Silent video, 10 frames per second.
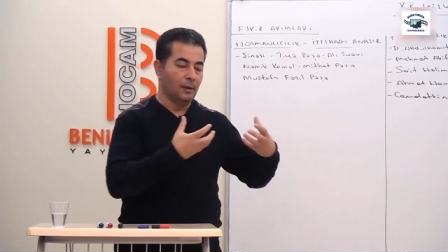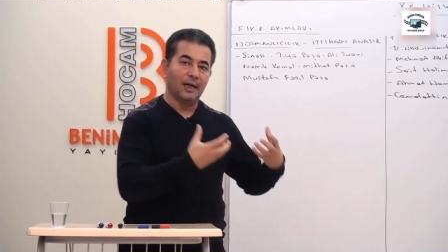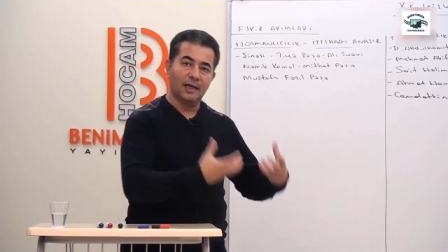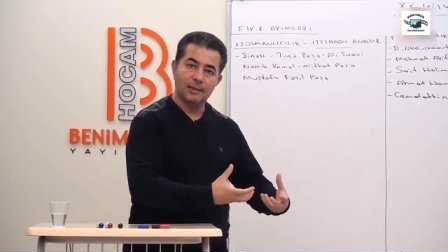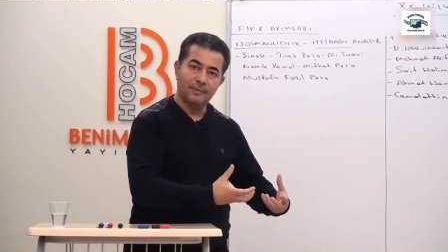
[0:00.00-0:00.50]

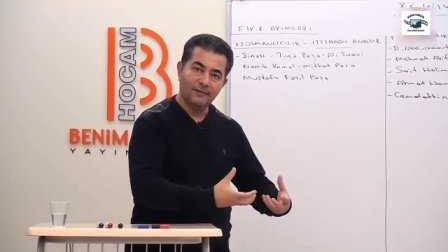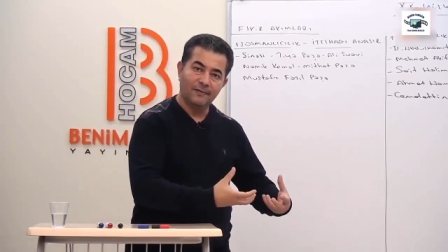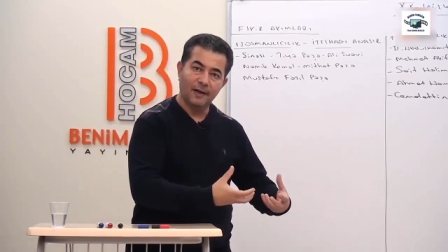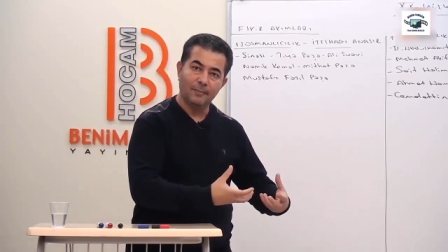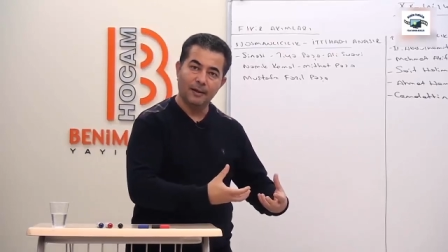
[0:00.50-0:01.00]

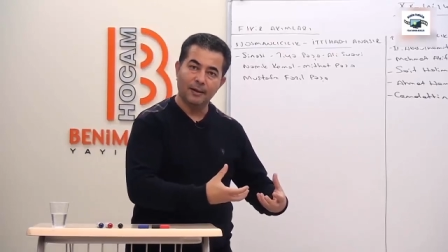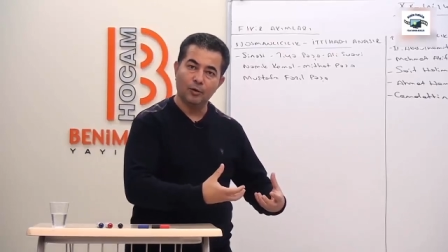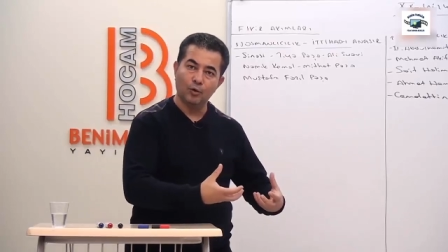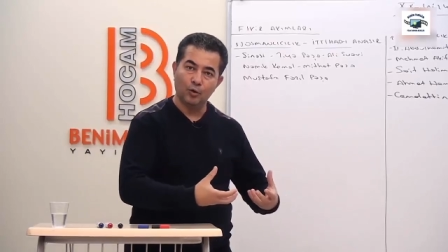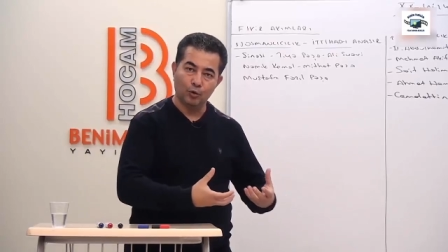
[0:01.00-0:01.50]
Tanzimat fermanıyla
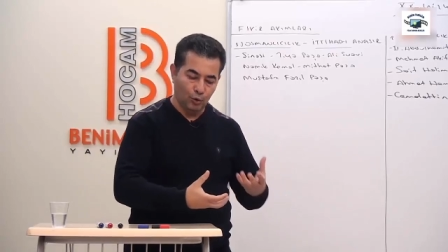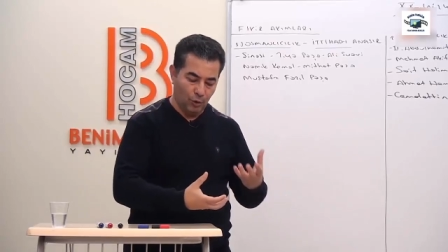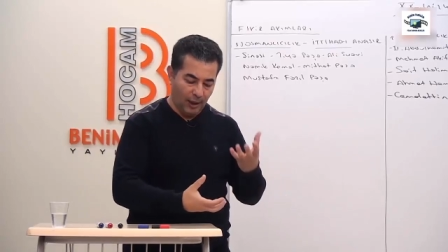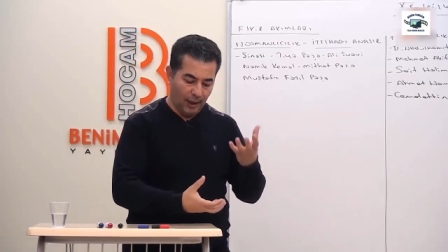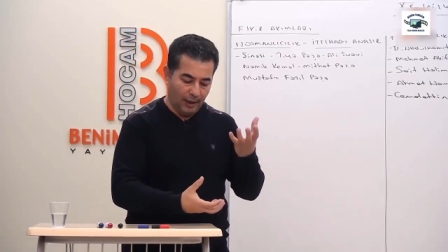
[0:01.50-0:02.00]
ne
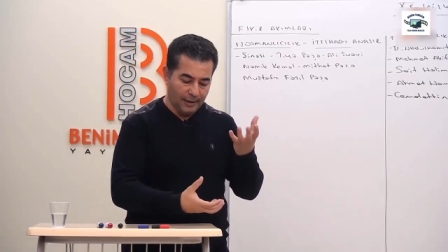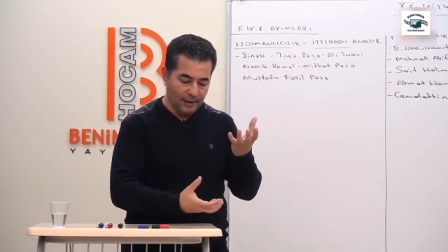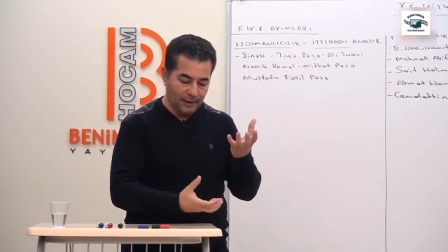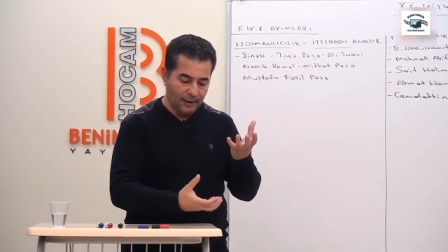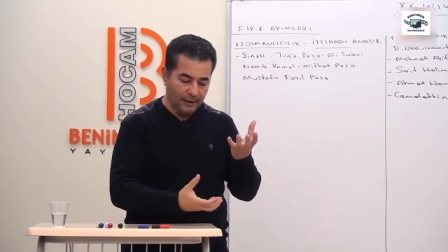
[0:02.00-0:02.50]
oldu?
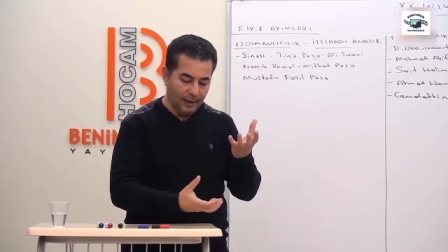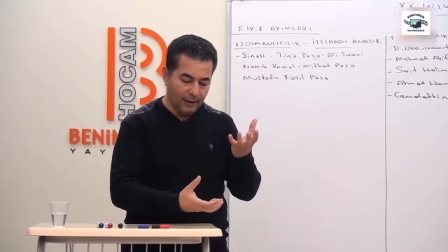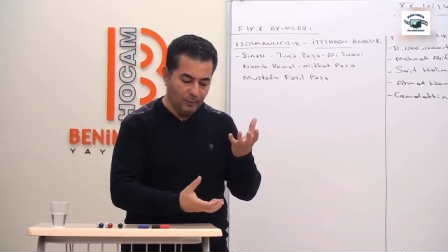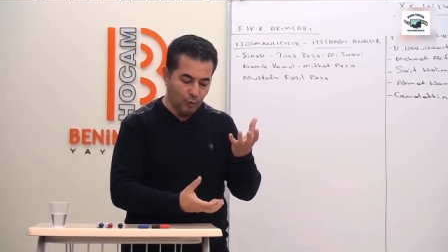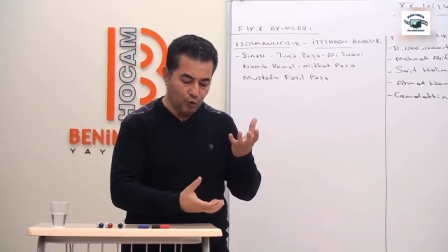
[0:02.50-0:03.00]

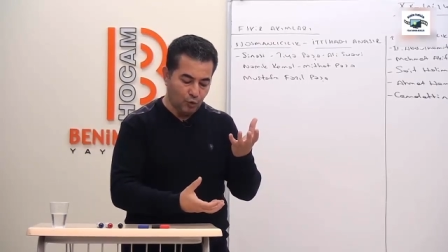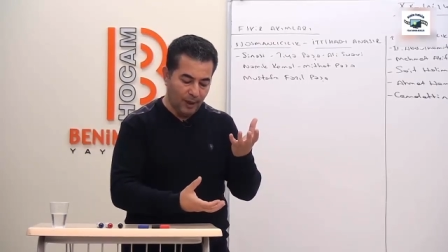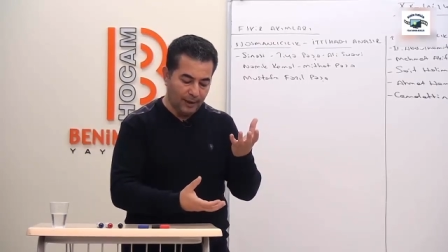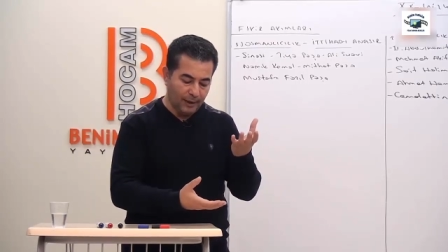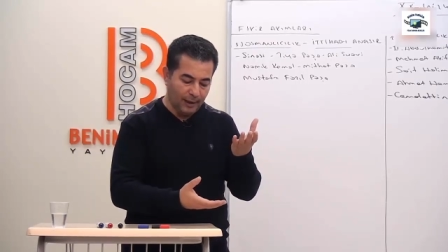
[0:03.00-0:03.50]
Azınlıklarla
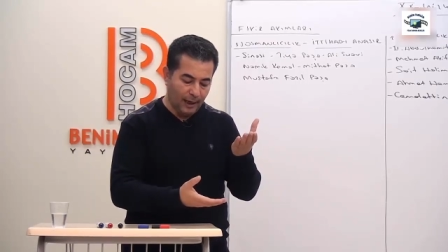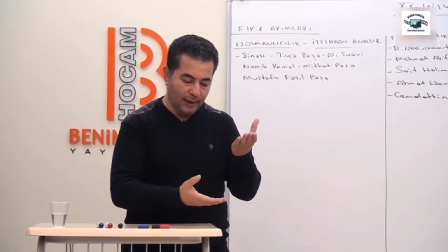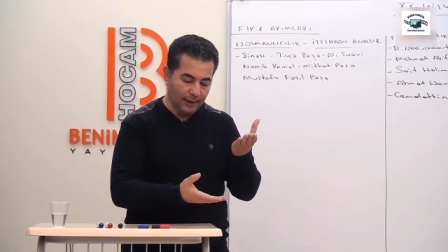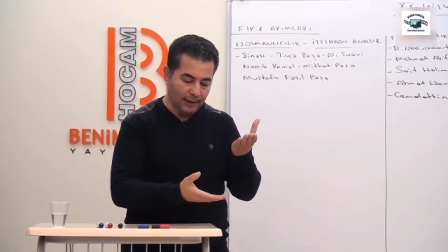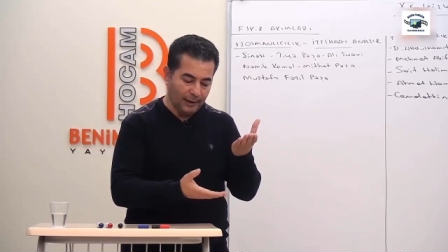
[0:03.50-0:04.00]
Müslümanların
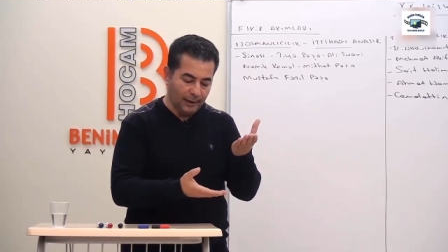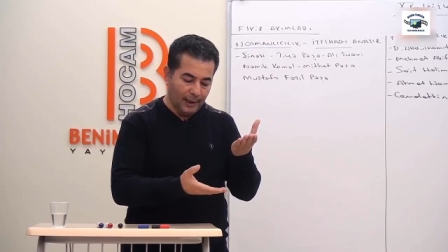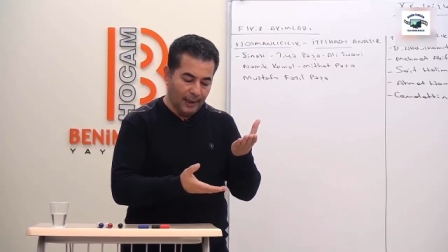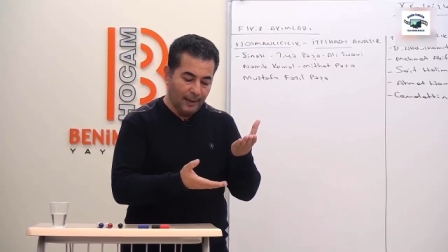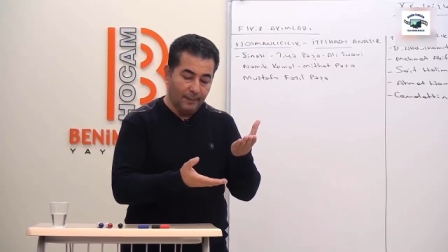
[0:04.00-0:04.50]
hakları
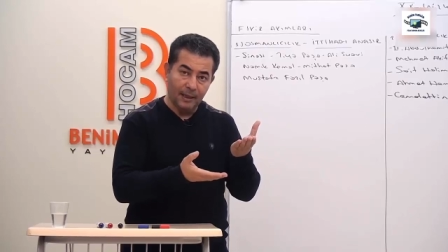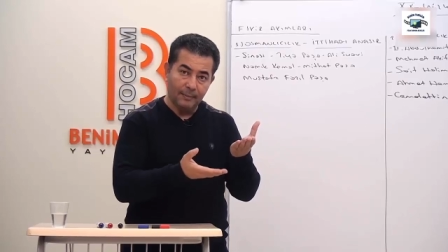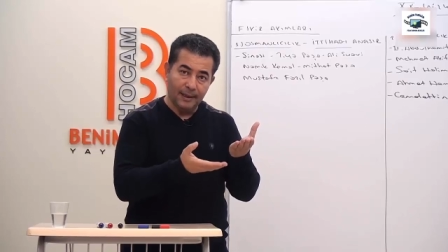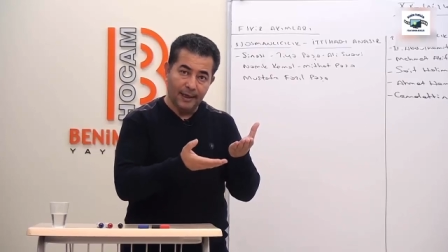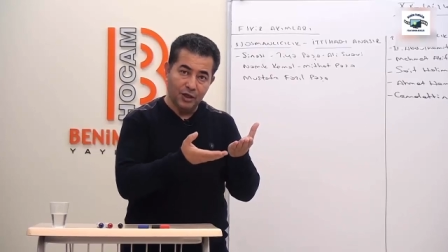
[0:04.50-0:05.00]
hemen
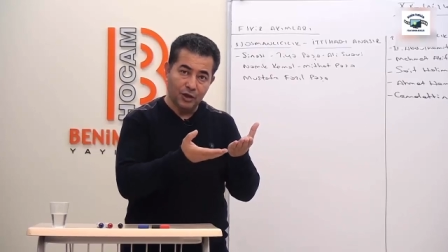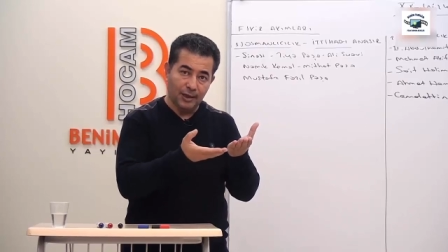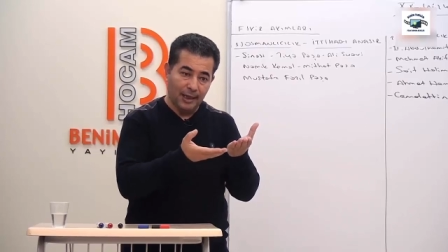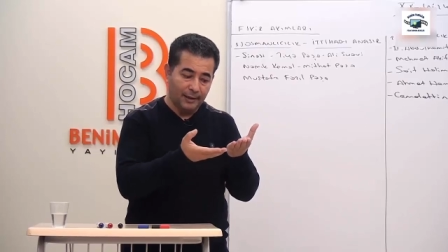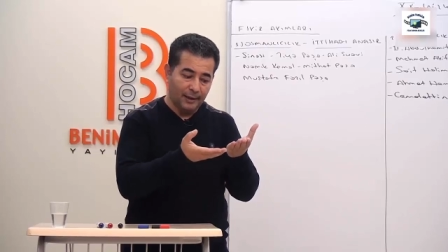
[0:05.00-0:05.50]
hemen
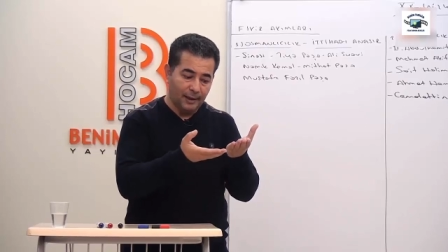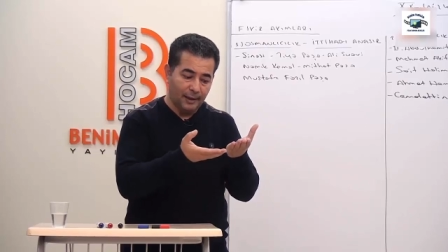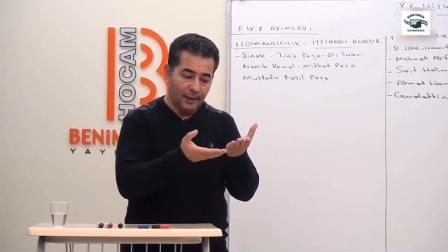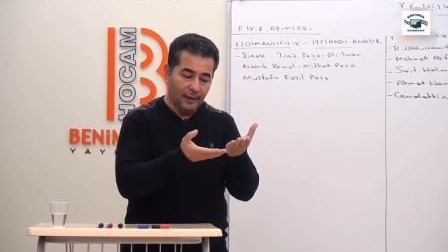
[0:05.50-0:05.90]
eşitlendi.